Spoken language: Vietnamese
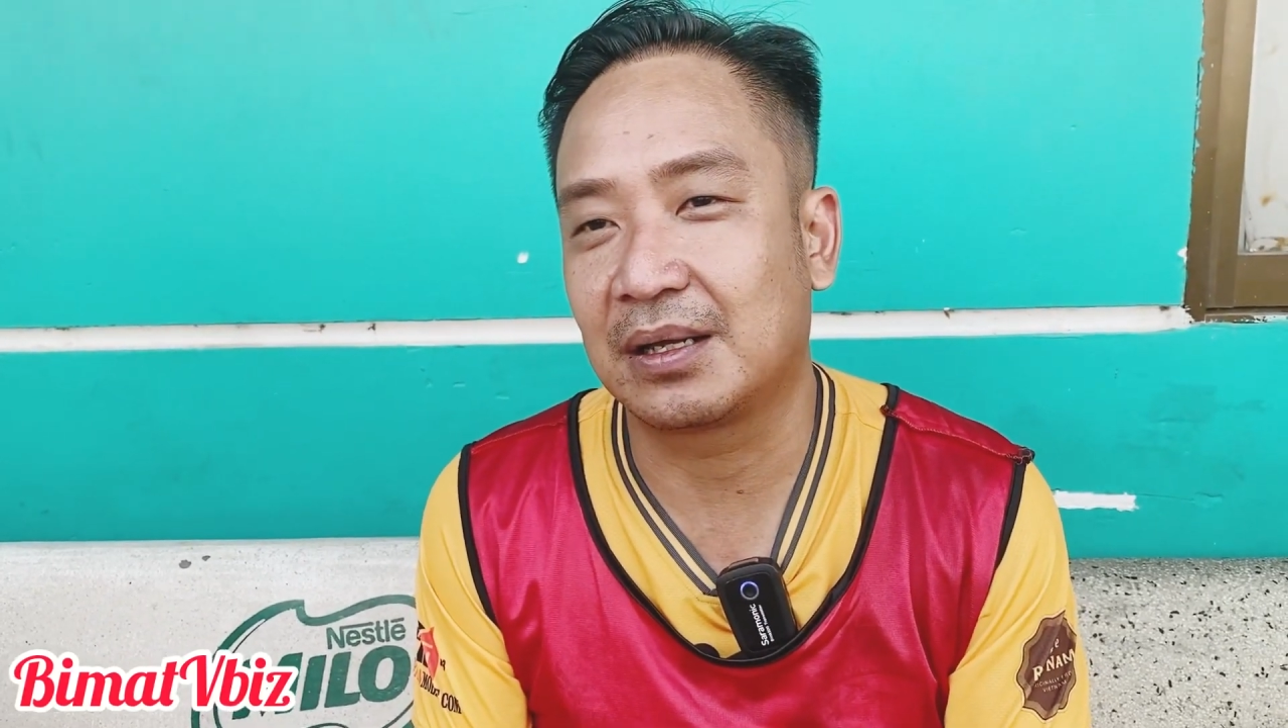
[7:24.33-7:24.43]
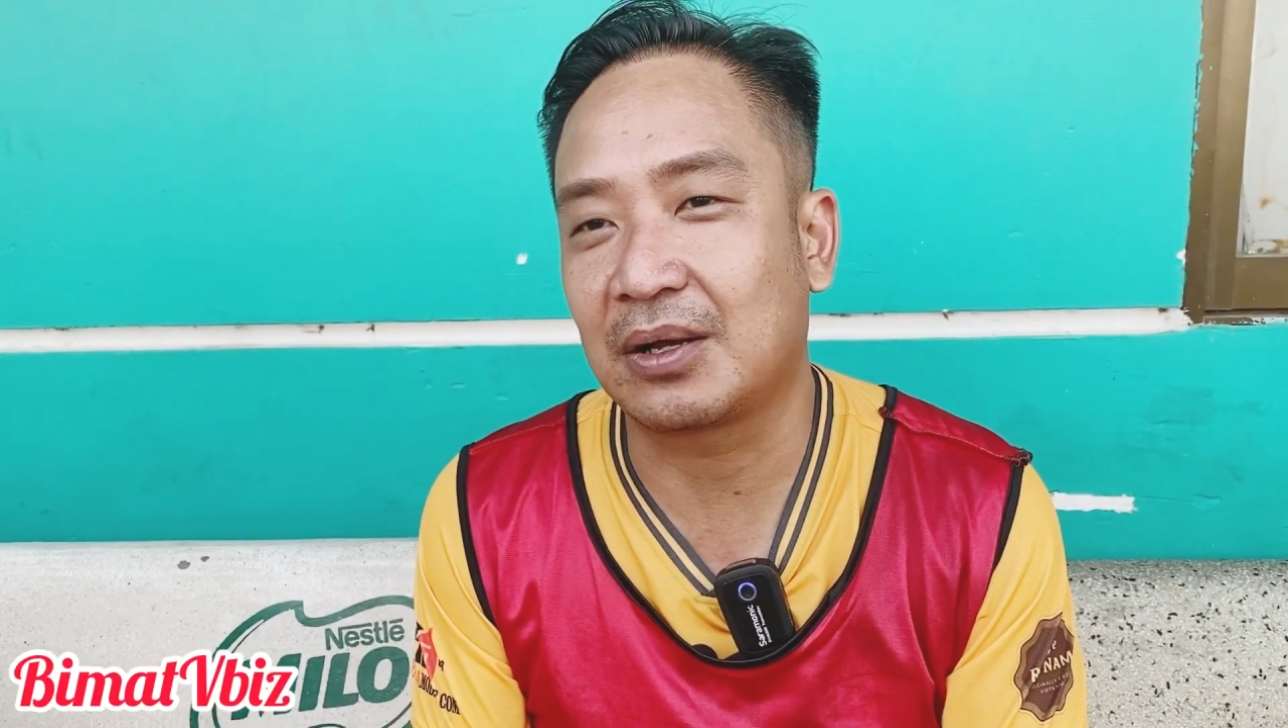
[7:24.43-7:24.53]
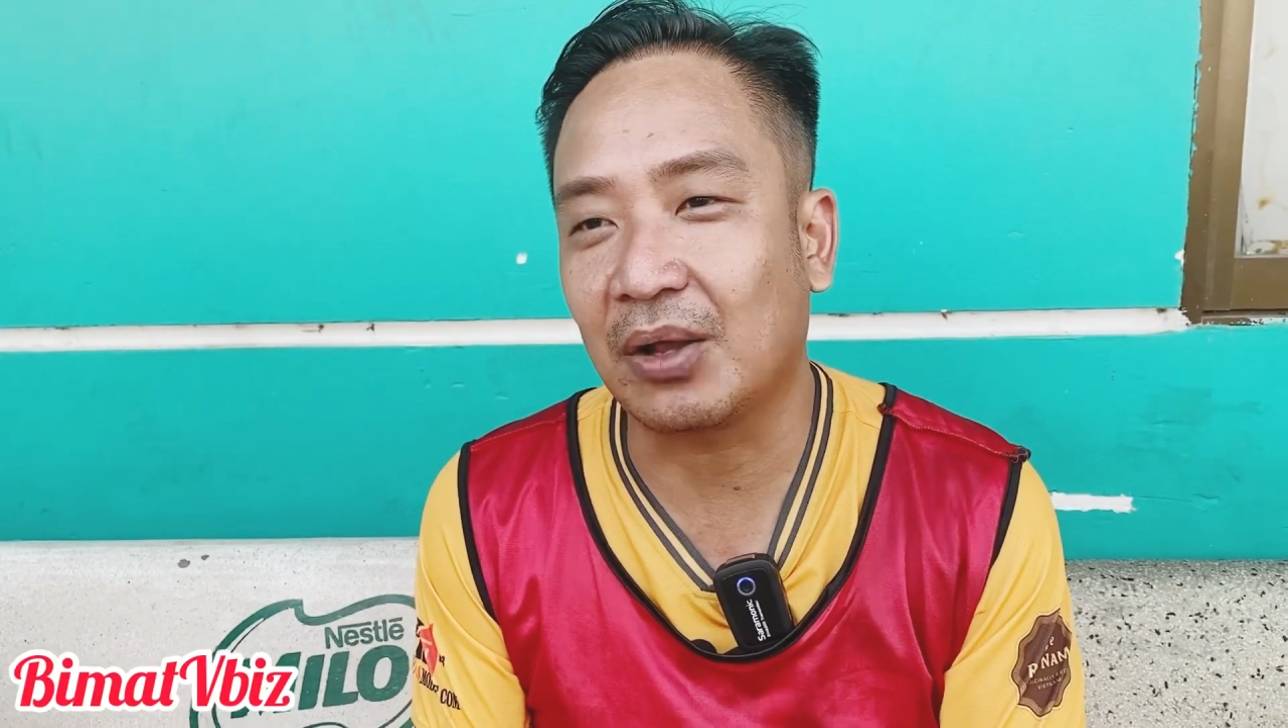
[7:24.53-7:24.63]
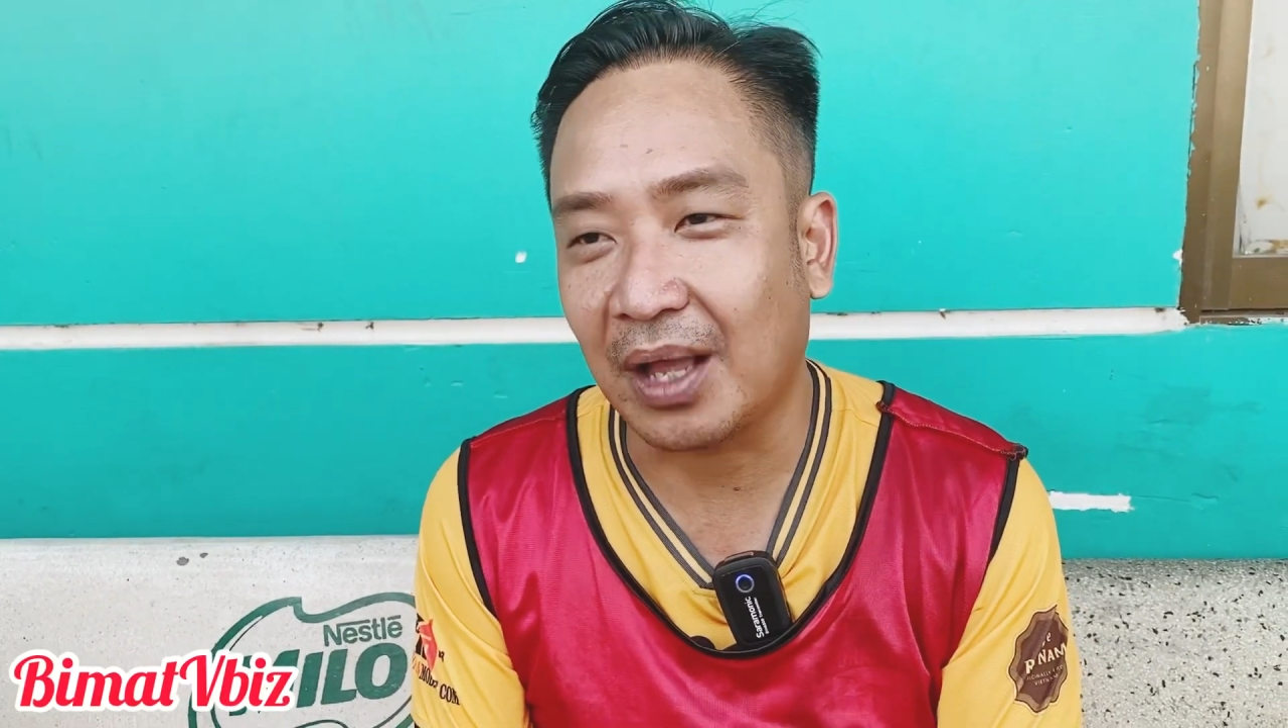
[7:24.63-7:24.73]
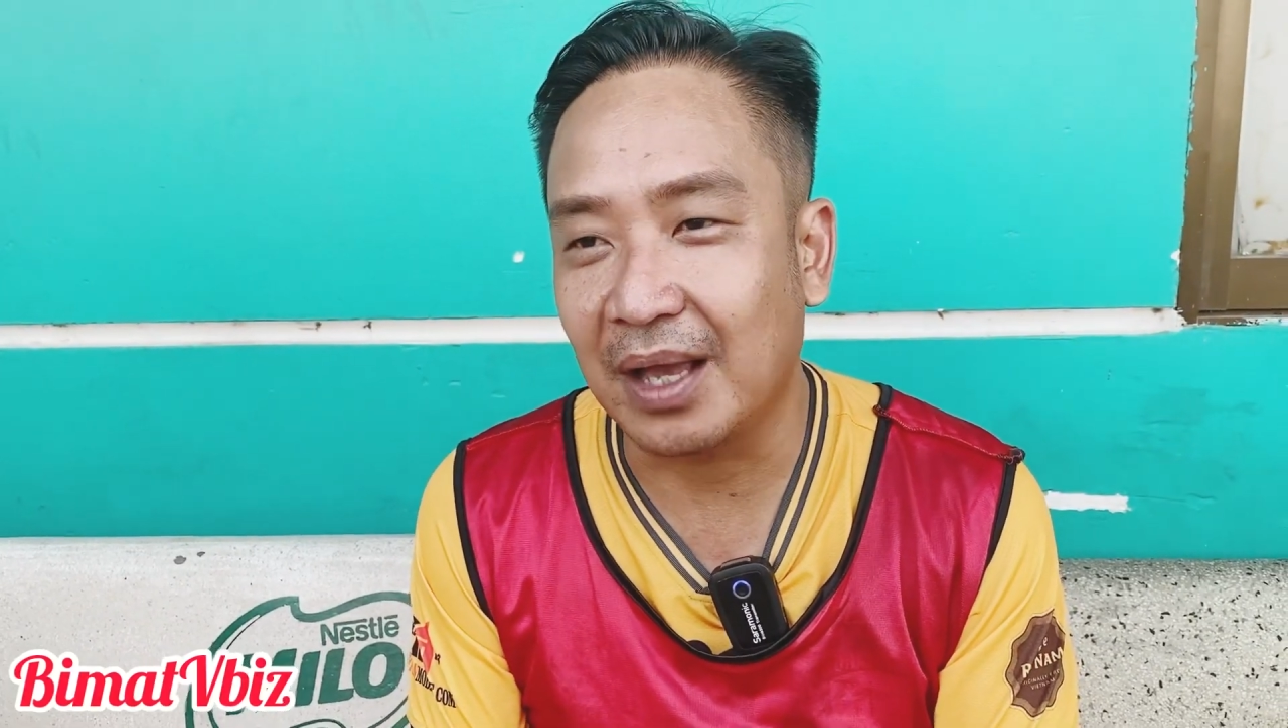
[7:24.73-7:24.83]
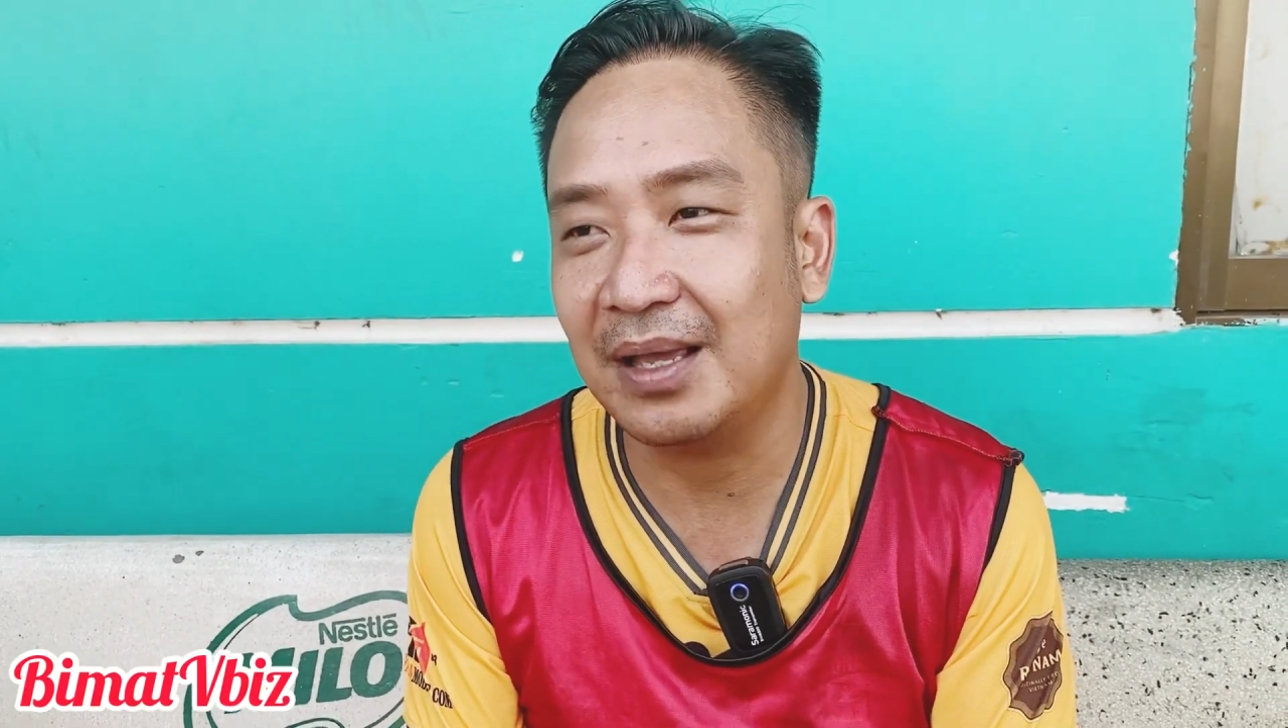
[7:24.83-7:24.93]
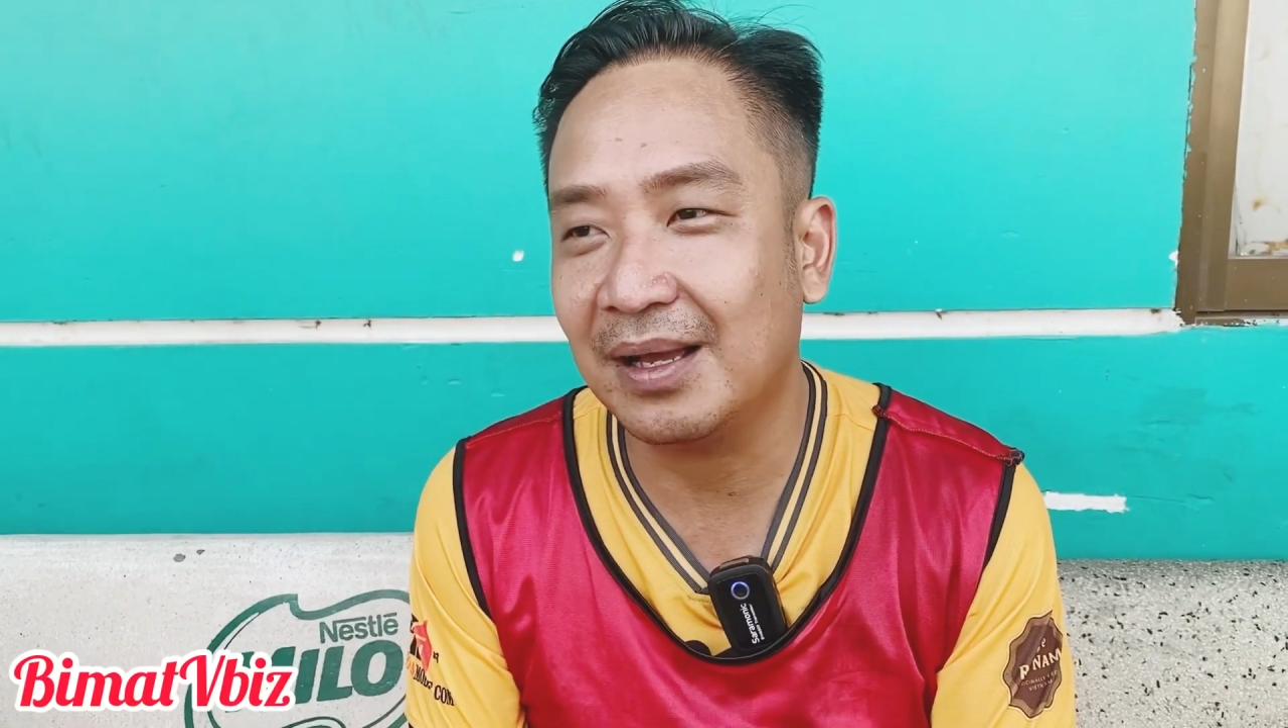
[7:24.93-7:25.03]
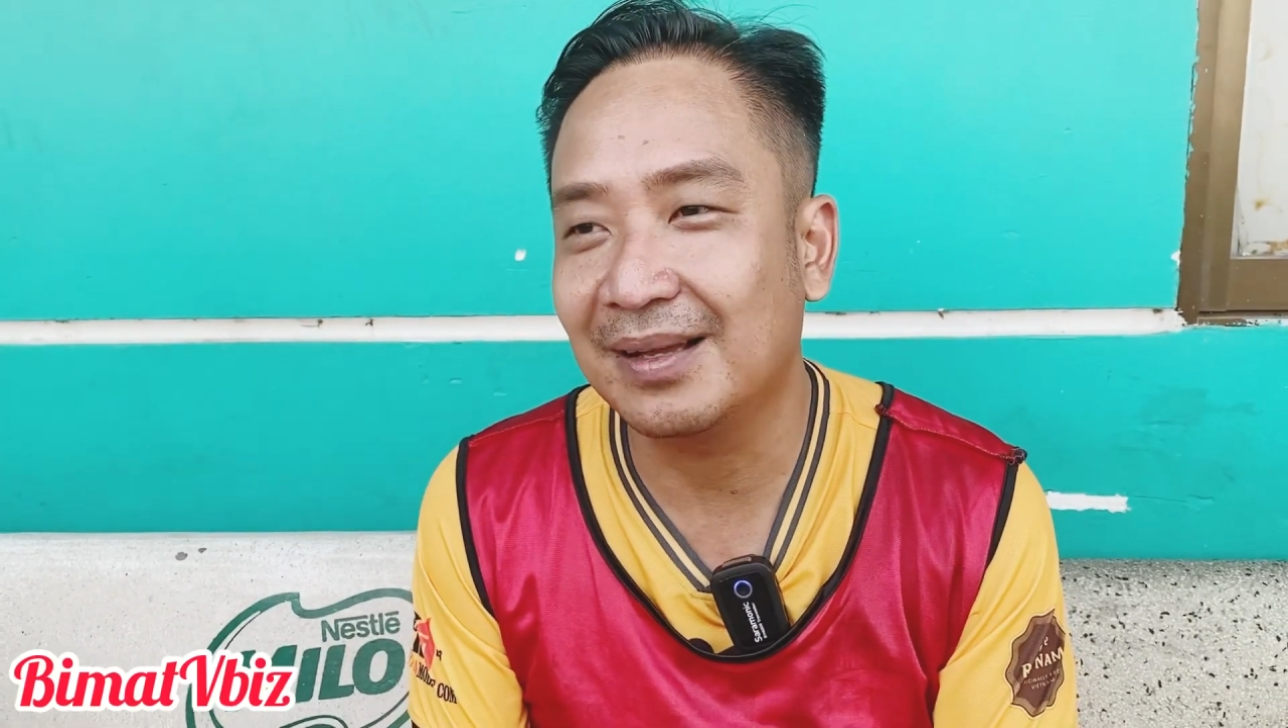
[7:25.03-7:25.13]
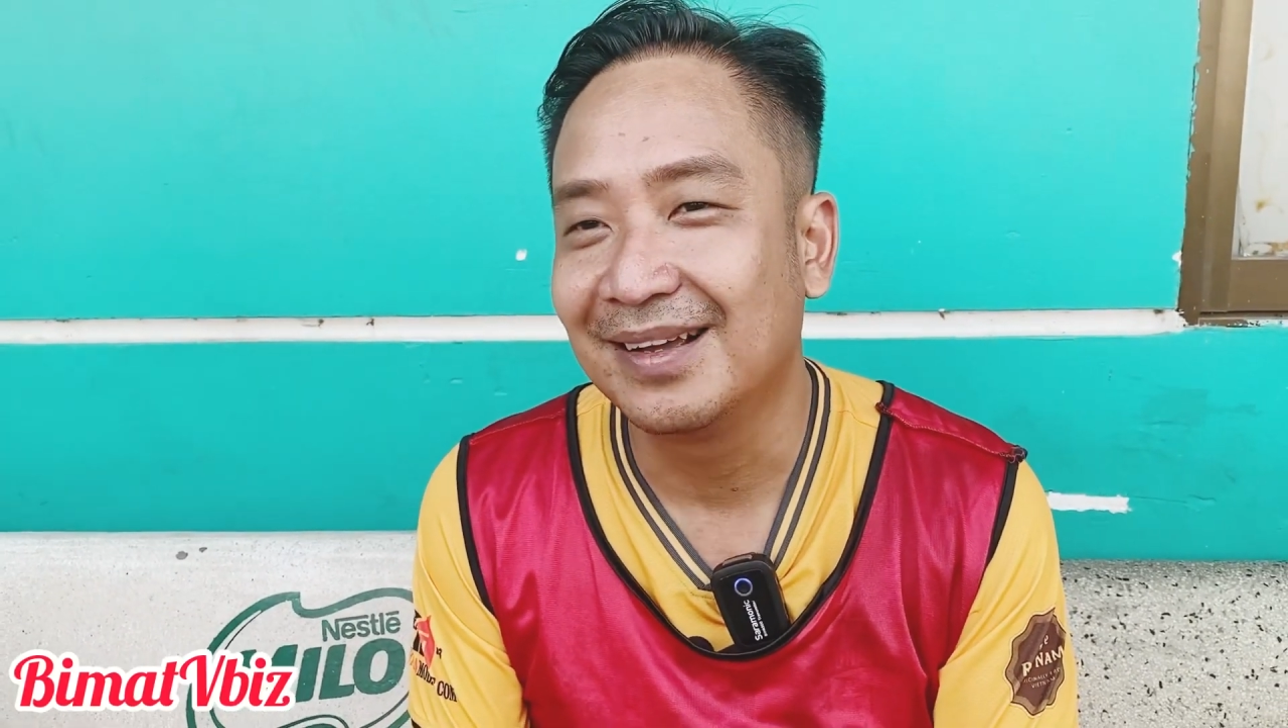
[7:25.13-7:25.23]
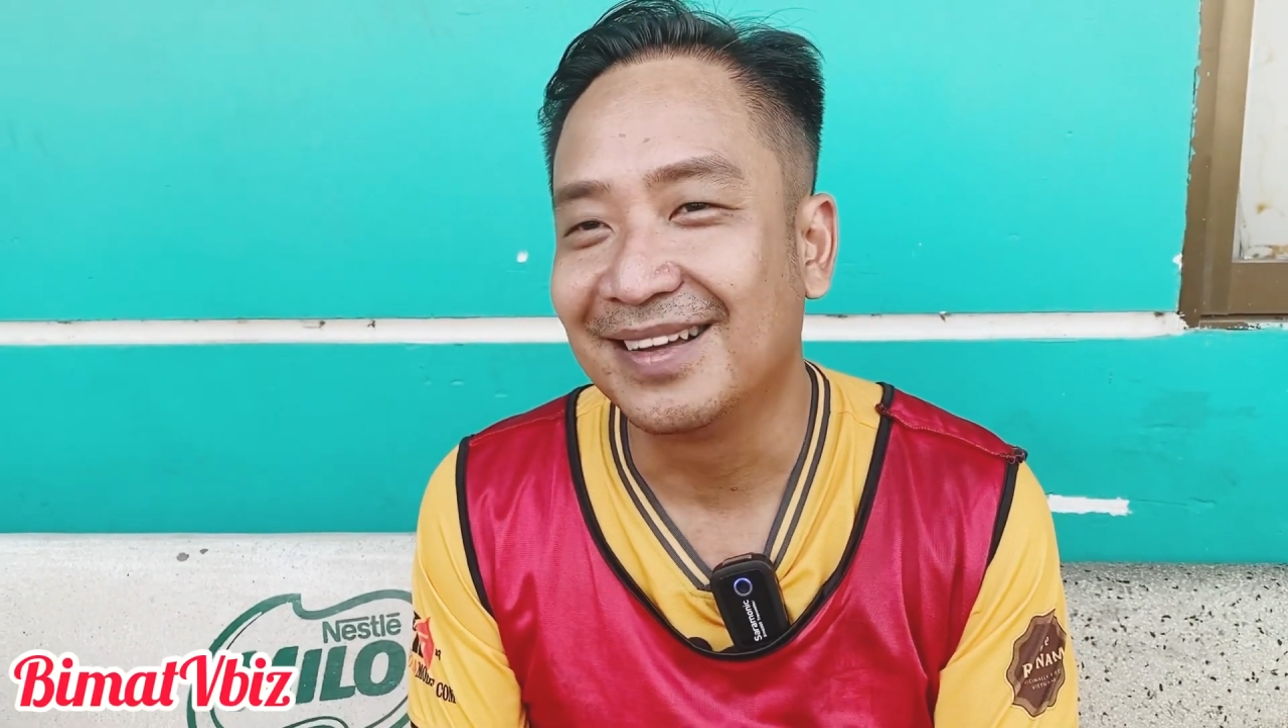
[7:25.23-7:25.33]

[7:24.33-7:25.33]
có thể à,